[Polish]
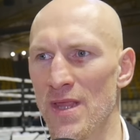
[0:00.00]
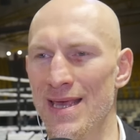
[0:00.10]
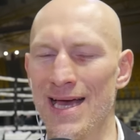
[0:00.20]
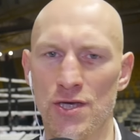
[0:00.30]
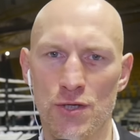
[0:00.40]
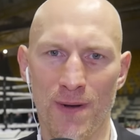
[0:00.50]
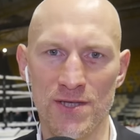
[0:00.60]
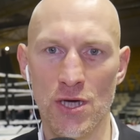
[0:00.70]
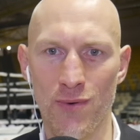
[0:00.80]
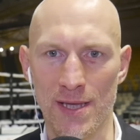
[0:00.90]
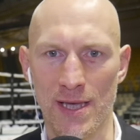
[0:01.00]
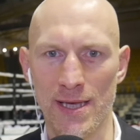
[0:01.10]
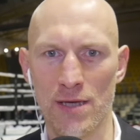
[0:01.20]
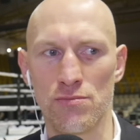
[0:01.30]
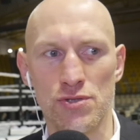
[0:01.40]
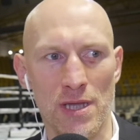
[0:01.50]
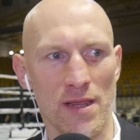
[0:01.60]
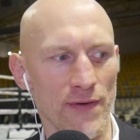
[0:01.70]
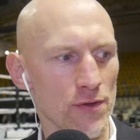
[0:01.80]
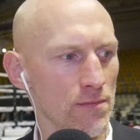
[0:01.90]
jakiś plan działania, jakąś
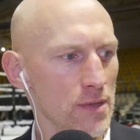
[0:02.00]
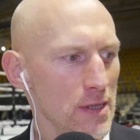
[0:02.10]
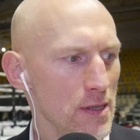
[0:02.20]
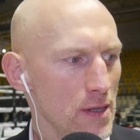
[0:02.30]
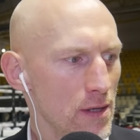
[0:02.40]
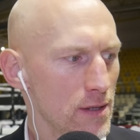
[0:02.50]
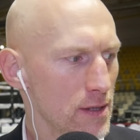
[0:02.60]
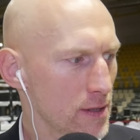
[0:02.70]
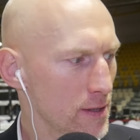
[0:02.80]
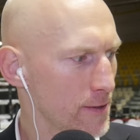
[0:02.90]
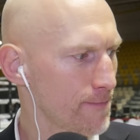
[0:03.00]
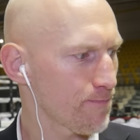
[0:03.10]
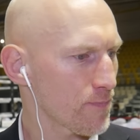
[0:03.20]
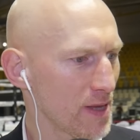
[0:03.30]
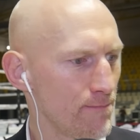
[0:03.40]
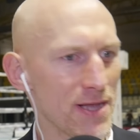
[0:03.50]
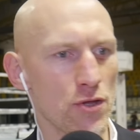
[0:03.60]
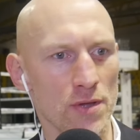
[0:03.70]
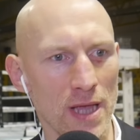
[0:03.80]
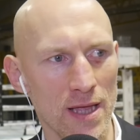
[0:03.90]
tak zwaną yy,
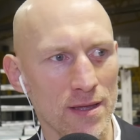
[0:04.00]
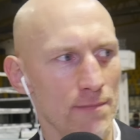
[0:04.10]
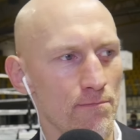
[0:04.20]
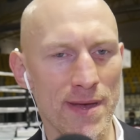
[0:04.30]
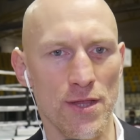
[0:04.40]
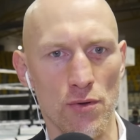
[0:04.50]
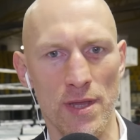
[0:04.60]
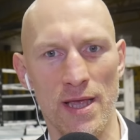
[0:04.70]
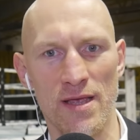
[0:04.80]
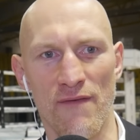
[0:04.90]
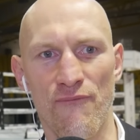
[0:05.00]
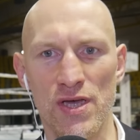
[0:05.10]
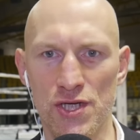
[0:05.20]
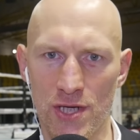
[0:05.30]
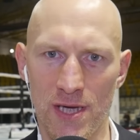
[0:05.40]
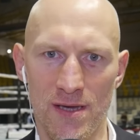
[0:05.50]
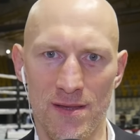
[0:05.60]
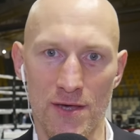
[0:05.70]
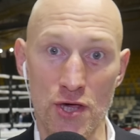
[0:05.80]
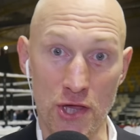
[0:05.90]
metoda, metodę wyjścia i
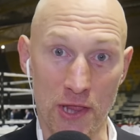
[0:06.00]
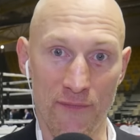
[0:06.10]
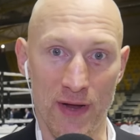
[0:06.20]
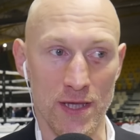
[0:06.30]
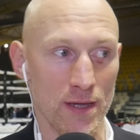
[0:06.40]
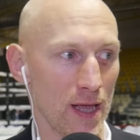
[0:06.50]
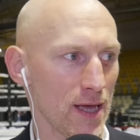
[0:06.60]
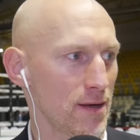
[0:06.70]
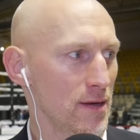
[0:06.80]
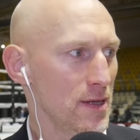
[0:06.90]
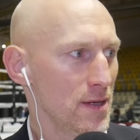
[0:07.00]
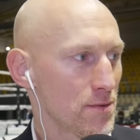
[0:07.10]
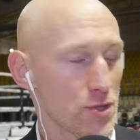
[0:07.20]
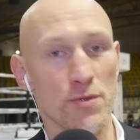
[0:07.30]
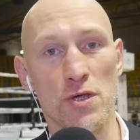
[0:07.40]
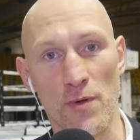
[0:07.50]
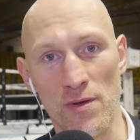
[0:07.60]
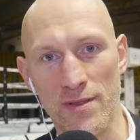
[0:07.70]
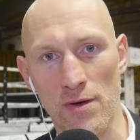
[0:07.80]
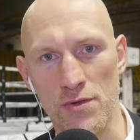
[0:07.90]
zaczęcia tej walki, tak? Żeby szybko
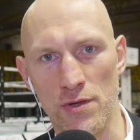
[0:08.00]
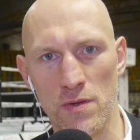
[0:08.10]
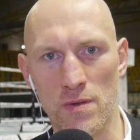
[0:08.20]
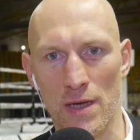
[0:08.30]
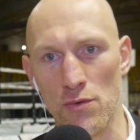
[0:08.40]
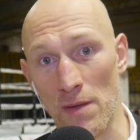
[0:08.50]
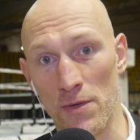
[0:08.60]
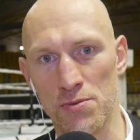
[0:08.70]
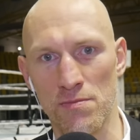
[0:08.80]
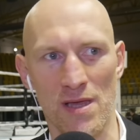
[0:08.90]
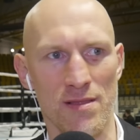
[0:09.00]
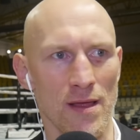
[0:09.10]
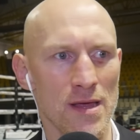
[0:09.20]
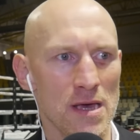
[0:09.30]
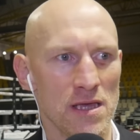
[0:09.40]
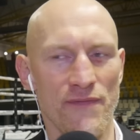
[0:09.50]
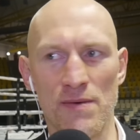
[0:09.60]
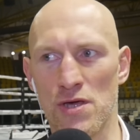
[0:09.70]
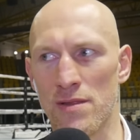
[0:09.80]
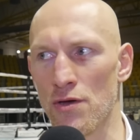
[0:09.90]
ją skończyć. Tak, tutaj mieliśmy miejsce. Ja
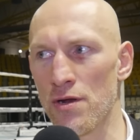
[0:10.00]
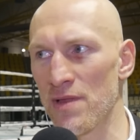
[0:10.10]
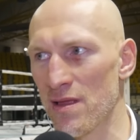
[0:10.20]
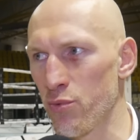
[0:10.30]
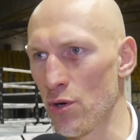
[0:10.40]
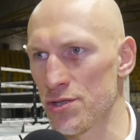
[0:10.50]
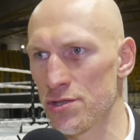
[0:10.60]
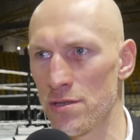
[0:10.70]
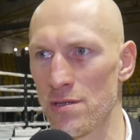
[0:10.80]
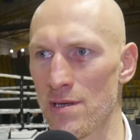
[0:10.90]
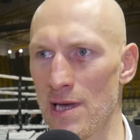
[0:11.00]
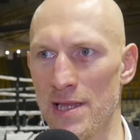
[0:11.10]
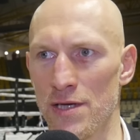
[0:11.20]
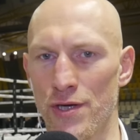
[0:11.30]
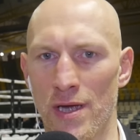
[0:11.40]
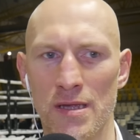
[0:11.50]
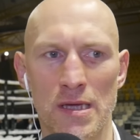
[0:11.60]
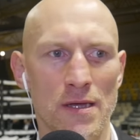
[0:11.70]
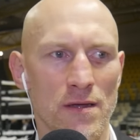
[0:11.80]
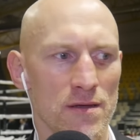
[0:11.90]
wiem, że jest ogromna złość yy, Adasia,
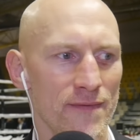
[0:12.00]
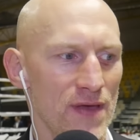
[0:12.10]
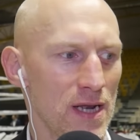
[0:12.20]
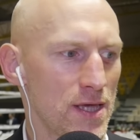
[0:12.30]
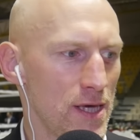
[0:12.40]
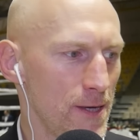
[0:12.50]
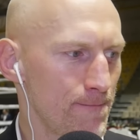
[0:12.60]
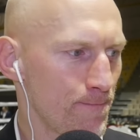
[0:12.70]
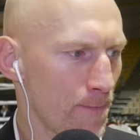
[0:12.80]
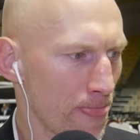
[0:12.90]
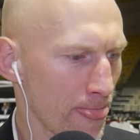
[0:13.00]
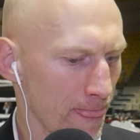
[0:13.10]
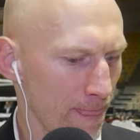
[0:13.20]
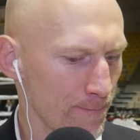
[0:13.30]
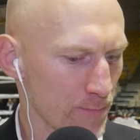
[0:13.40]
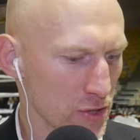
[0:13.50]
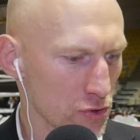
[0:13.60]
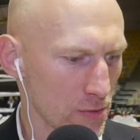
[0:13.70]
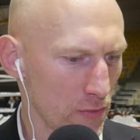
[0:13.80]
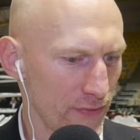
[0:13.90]
yy, wielki, mm, jak
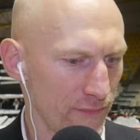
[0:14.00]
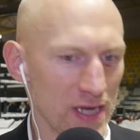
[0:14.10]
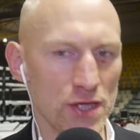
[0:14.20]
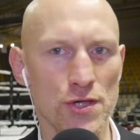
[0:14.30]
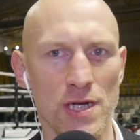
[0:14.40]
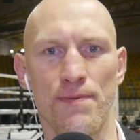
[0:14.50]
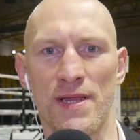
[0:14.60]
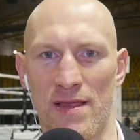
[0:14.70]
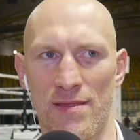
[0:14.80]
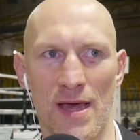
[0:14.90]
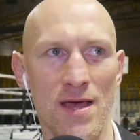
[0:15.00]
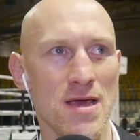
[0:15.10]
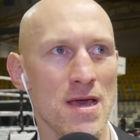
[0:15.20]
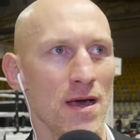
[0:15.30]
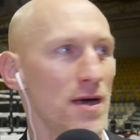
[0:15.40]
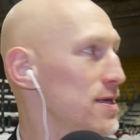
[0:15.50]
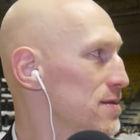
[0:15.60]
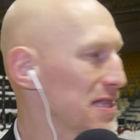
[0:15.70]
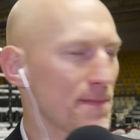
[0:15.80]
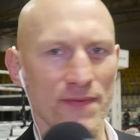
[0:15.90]
to się mówi, wielki żal i pretensja, ale
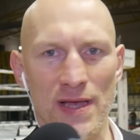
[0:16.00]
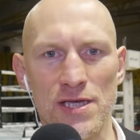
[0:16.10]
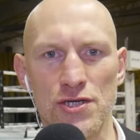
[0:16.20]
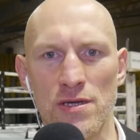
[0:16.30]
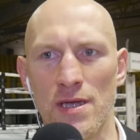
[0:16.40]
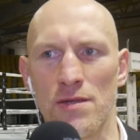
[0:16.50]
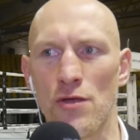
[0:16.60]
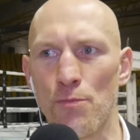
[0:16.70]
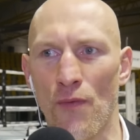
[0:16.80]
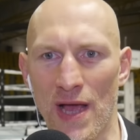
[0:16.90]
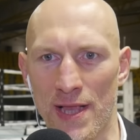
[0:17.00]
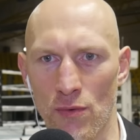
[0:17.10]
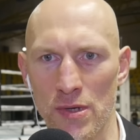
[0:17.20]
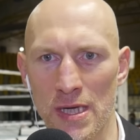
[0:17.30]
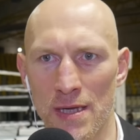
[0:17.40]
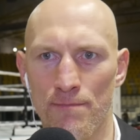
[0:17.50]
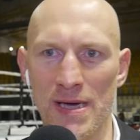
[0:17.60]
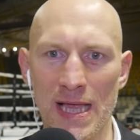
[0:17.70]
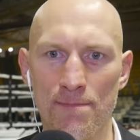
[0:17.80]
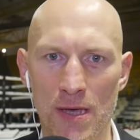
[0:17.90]
tak naprawdę Adaś nie, nie odpowiadał.
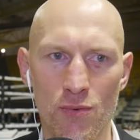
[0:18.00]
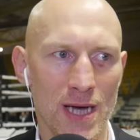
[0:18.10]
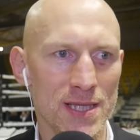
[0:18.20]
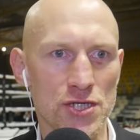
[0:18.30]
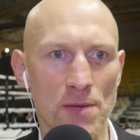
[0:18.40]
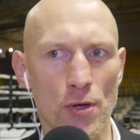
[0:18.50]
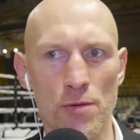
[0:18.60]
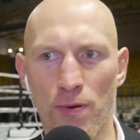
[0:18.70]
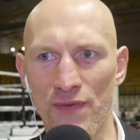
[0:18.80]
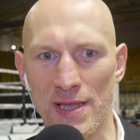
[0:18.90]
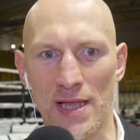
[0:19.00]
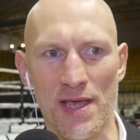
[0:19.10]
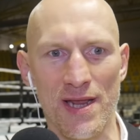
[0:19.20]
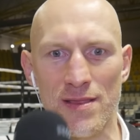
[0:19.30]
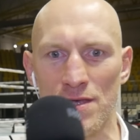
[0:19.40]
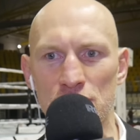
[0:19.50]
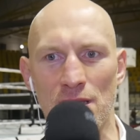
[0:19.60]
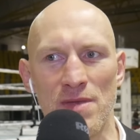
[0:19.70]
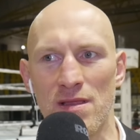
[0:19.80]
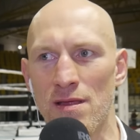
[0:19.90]
Mej nabił, a Adaś nie odpowiada. Te ręce gdzieś
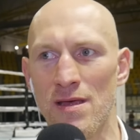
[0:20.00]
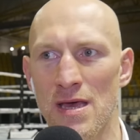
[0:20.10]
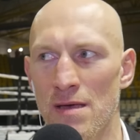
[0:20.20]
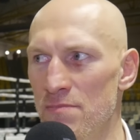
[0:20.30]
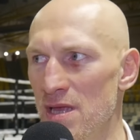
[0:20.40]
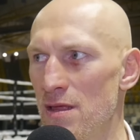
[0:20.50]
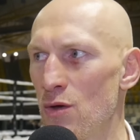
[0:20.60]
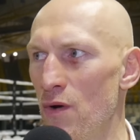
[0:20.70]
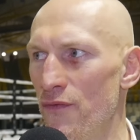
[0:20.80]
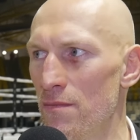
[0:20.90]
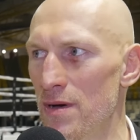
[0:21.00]
tam między, między głową